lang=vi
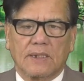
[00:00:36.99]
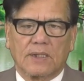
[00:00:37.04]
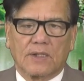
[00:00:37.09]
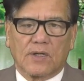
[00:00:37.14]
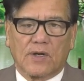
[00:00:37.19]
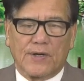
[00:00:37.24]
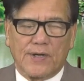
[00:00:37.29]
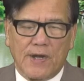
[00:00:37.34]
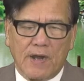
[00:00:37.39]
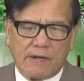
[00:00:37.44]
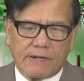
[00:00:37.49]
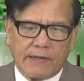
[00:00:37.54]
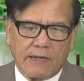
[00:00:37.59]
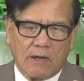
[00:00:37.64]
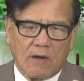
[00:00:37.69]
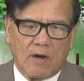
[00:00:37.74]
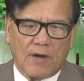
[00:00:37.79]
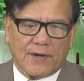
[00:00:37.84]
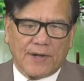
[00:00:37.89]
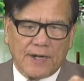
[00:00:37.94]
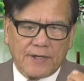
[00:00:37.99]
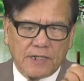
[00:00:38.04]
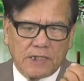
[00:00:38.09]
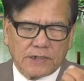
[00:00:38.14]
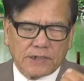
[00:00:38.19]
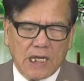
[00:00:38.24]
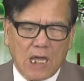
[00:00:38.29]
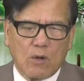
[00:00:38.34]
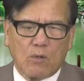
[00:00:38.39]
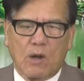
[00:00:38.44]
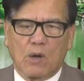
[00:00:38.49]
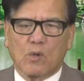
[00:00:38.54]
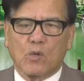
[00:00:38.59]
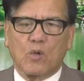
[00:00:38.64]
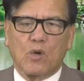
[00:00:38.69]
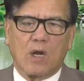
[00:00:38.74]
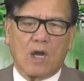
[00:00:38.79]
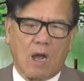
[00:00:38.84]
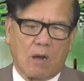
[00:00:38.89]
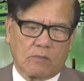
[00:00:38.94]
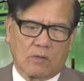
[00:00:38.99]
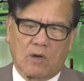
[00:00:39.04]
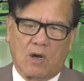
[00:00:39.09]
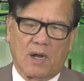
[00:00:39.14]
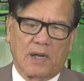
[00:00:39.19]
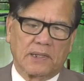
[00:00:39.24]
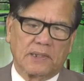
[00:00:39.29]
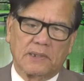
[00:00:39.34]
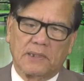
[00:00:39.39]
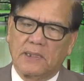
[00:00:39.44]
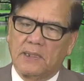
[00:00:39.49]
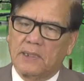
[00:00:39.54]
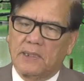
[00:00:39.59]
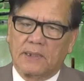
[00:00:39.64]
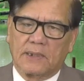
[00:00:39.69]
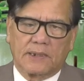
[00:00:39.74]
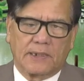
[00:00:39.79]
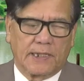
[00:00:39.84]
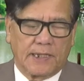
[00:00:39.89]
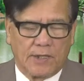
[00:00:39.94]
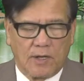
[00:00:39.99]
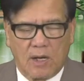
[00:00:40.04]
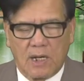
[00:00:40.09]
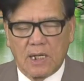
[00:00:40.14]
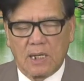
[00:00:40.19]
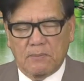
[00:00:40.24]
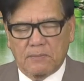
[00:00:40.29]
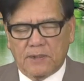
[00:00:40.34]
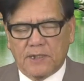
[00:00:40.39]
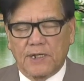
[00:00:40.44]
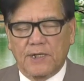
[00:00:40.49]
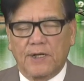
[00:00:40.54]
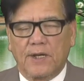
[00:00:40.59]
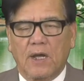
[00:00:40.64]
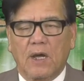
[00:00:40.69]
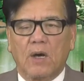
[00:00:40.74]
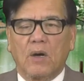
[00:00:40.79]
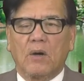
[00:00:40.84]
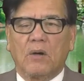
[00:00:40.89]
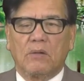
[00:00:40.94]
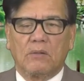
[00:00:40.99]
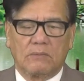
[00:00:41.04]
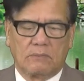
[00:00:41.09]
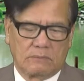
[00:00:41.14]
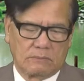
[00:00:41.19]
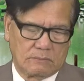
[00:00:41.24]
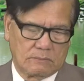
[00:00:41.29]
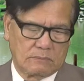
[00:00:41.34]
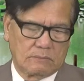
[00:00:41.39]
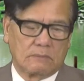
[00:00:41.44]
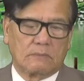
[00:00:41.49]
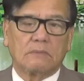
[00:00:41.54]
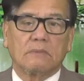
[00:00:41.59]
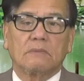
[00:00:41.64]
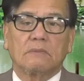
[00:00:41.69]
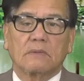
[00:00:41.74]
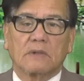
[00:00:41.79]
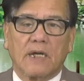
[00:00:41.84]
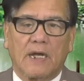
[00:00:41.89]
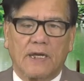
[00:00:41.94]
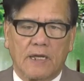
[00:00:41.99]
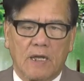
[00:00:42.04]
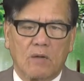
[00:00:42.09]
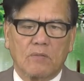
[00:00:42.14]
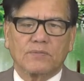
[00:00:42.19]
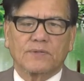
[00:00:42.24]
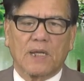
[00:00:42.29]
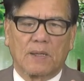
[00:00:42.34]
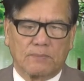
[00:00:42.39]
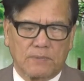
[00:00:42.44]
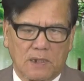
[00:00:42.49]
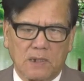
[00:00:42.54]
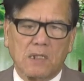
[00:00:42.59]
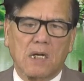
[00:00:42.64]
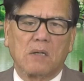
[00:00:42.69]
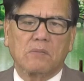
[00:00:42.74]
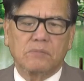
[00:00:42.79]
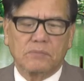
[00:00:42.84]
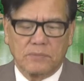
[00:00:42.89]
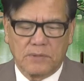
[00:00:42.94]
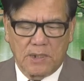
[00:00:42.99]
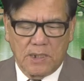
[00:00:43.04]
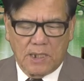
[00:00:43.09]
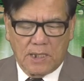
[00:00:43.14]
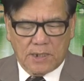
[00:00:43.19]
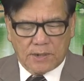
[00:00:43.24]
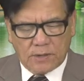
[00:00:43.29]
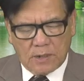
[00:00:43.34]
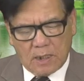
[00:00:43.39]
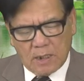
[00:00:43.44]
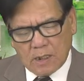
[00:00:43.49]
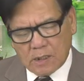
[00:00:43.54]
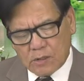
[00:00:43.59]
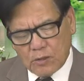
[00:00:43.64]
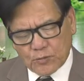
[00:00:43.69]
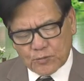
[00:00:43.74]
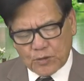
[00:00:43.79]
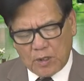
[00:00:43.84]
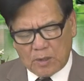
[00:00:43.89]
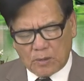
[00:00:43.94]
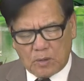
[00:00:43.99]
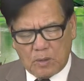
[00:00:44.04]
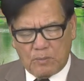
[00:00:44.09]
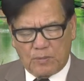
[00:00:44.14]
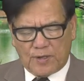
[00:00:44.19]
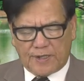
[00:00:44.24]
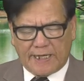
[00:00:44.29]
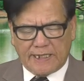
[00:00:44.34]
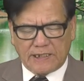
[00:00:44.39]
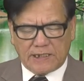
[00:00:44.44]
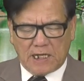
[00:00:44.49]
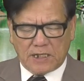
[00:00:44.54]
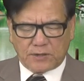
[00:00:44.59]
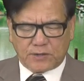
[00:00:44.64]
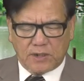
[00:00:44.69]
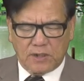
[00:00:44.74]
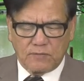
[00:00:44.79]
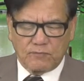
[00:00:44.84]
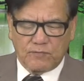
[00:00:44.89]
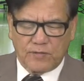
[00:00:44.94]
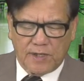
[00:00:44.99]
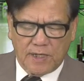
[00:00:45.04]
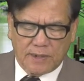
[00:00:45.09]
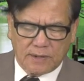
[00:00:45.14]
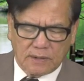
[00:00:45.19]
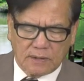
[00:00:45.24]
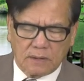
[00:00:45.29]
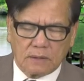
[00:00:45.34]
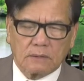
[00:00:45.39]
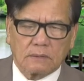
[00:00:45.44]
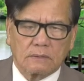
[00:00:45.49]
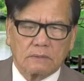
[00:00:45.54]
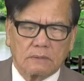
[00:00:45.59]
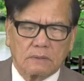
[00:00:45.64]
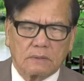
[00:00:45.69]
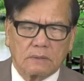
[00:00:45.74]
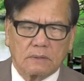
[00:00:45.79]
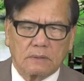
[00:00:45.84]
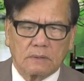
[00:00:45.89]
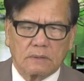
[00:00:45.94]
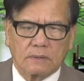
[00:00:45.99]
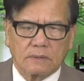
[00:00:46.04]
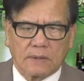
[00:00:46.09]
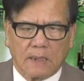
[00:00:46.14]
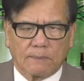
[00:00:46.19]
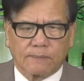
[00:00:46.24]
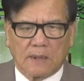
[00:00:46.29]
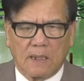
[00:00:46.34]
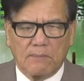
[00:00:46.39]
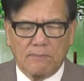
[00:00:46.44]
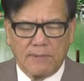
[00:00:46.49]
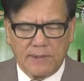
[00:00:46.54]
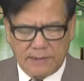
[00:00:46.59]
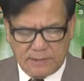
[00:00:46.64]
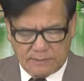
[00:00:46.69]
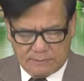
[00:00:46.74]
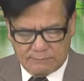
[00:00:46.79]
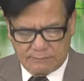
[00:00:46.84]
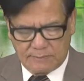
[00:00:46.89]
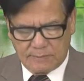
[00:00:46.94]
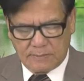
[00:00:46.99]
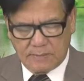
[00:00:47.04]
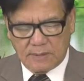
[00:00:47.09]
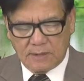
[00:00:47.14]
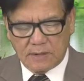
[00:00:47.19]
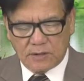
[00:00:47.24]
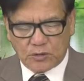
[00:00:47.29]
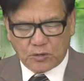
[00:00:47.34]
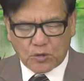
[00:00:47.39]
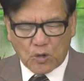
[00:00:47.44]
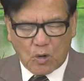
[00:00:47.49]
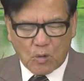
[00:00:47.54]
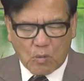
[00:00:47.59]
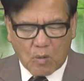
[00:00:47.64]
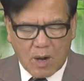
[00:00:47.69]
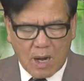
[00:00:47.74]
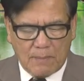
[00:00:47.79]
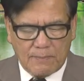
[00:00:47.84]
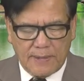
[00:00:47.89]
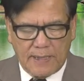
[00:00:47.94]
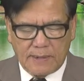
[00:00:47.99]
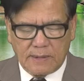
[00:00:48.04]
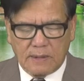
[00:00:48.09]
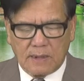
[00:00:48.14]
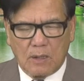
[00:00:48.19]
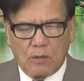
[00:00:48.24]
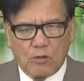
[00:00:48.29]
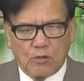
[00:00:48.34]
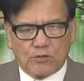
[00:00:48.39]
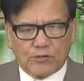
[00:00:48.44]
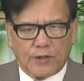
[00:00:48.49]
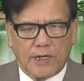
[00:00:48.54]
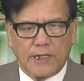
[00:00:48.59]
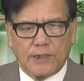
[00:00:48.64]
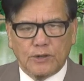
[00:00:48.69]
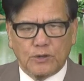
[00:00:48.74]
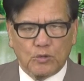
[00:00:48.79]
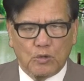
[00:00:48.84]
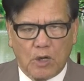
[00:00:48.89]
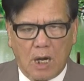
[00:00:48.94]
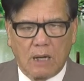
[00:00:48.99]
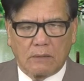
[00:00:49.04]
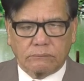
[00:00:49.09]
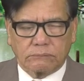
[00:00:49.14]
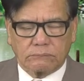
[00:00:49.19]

Còn nếu khi họ đã được ra ngoài quốc học hỏi thì đó là một cái điều gậy ông đập lưng ông. Đó là câu chuyện của một anh chàng sinh viên Tập Cẩm Bình cho qua bên Ukraine du học.